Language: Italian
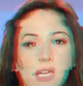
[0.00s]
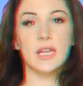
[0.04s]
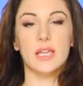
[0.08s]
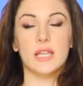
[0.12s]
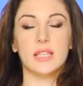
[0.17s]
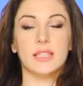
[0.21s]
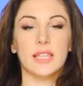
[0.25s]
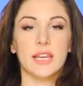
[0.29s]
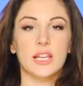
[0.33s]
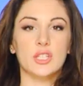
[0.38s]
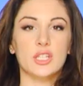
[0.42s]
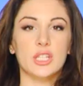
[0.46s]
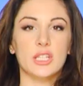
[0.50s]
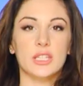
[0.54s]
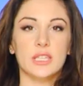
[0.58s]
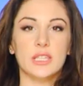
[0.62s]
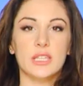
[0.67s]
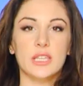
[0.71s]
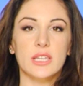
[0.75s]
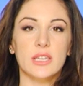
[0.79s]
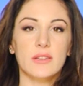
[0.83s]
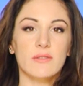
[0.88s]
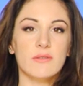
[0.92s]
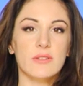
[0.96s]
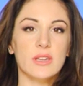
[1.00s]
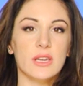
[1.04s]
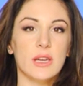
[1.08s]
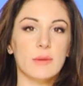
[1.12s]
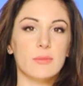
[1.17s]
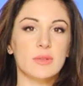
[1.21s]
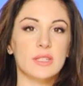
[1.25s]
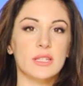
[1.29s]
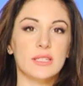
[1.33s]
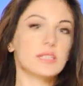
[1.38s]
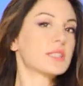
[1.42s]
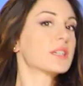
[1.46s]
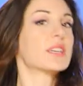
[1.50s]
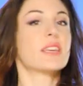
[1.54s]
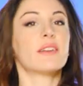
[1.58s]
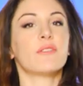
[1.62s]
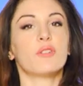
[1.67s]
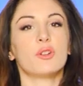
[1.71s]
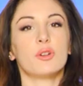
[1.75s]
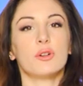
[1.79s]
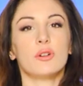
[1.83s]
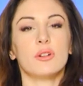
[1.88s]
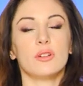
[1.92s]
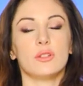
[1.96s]
I tre aggettivi che mi
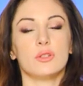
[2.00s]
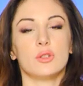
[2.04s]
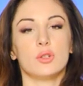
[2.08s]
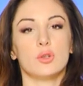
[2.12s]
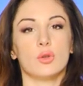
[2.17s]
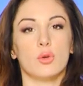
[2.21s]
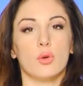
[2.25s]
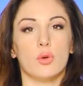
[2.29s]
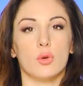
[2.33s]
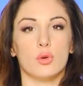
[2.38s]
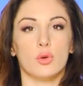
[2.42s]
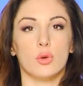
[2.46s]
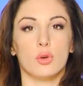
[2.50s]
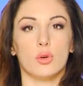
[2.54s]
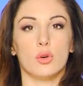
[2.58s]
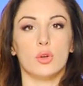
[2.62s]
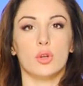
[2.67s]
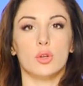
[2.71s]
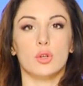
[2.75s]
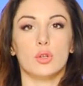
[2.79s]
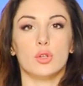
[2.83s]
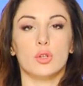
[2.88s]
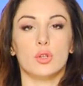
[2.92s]
descrivono sono